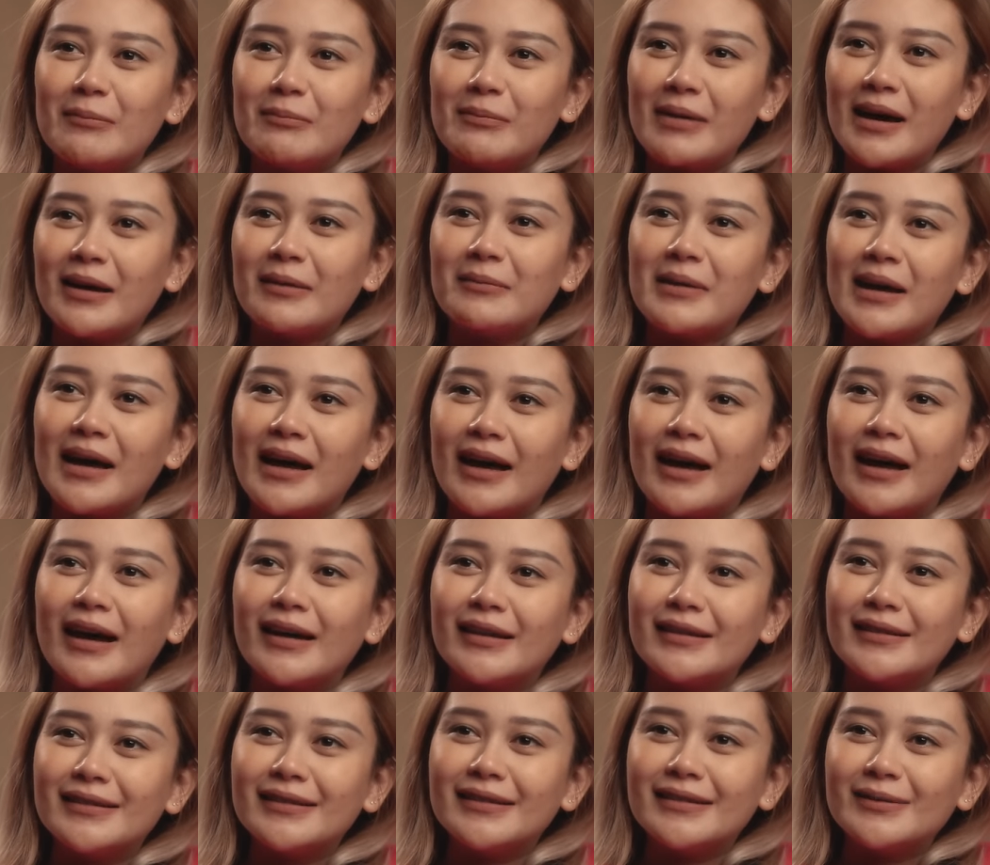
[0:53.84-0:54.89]
gampang
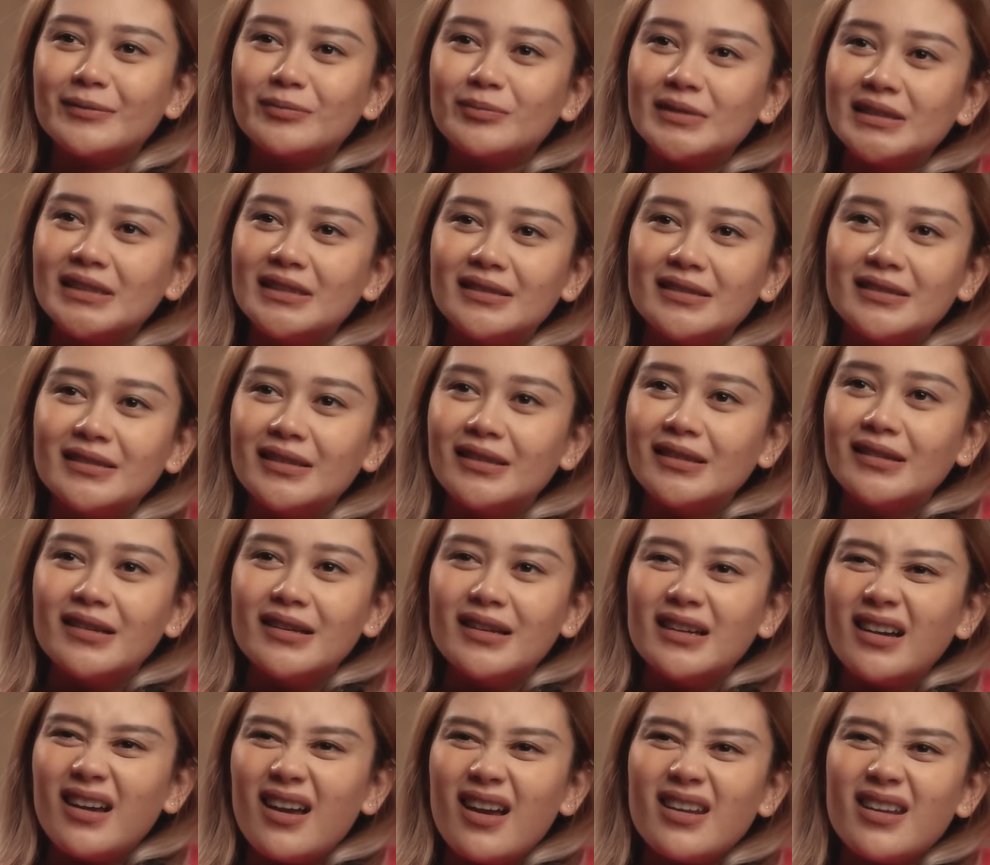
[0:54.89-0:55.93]
banget nih
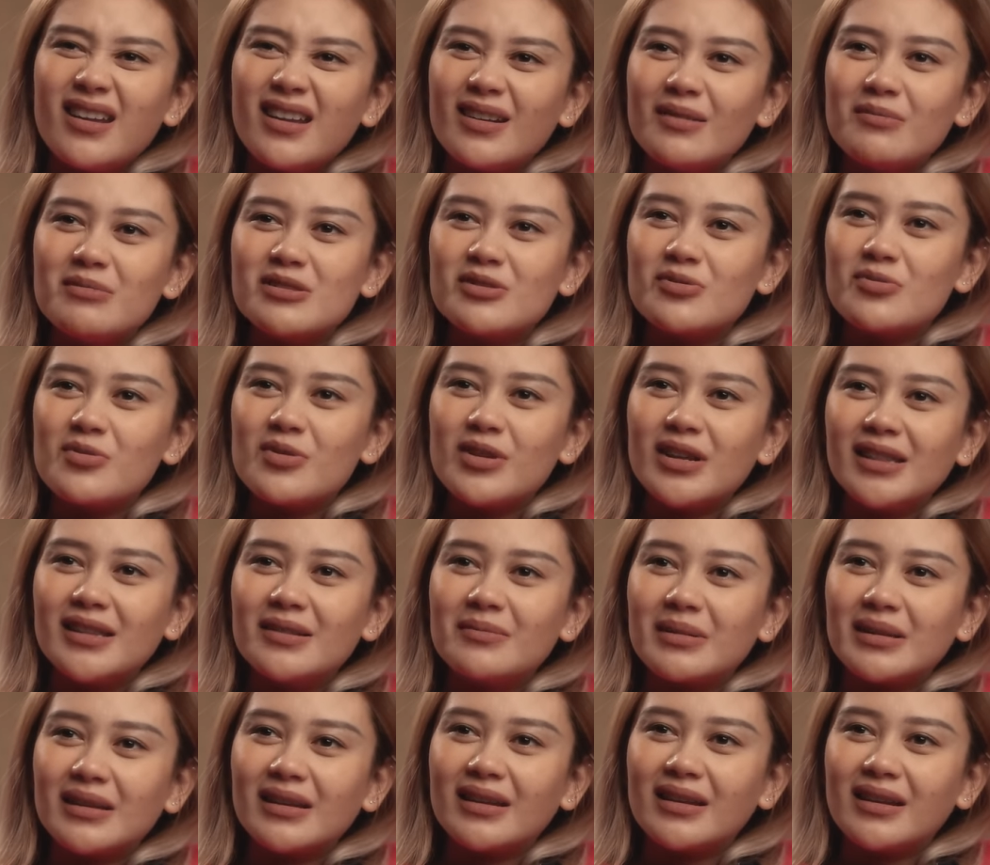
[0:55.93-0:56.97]
ada yang lebih sulit nih
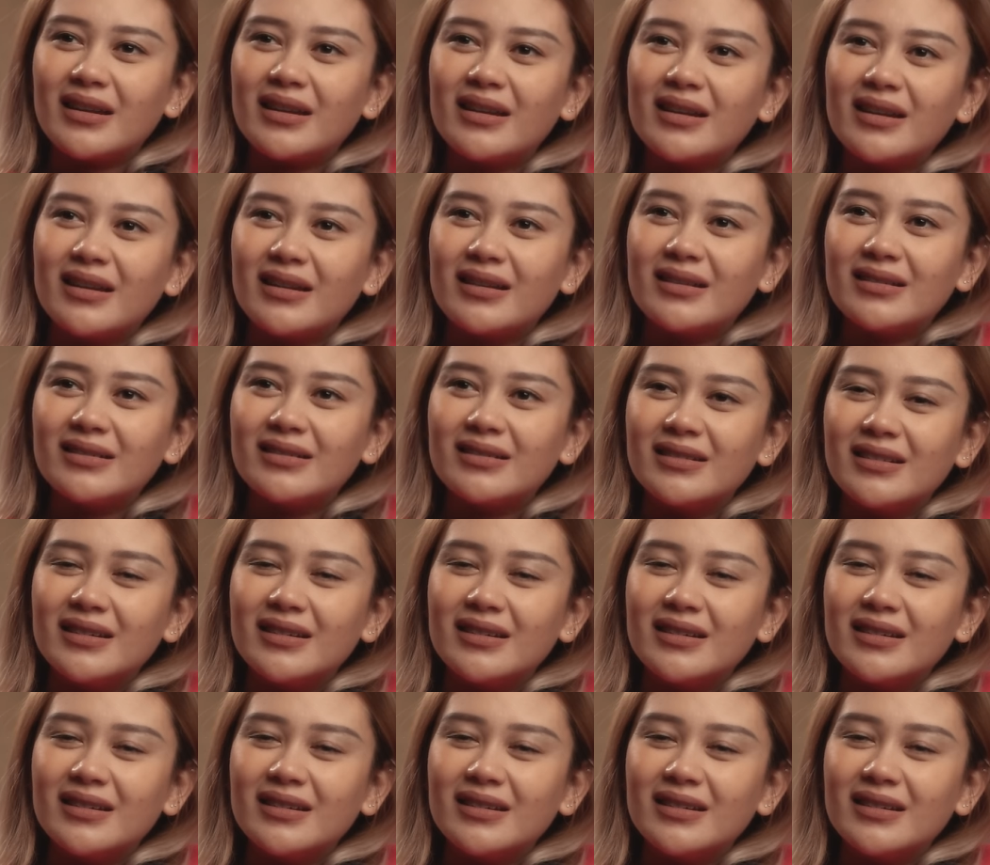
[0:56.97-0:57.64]
pertanyaannya